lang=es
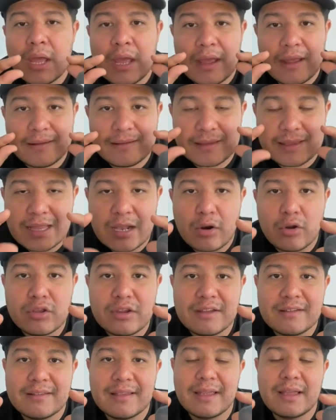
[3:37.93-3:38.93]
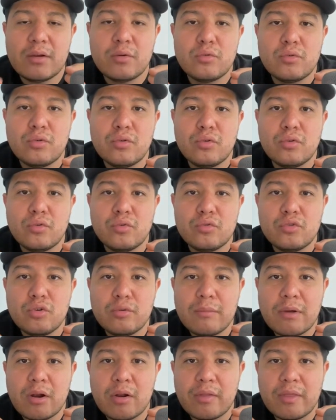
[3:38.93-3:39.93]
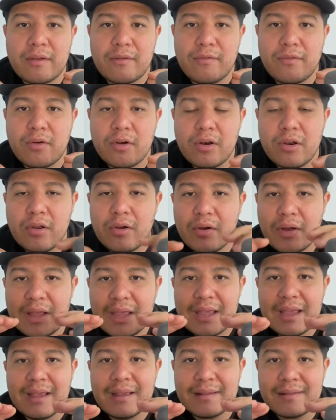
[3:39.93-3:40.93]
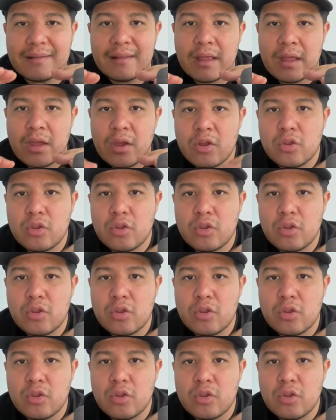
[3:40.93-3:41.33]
ese talón dice un, un número de folio y es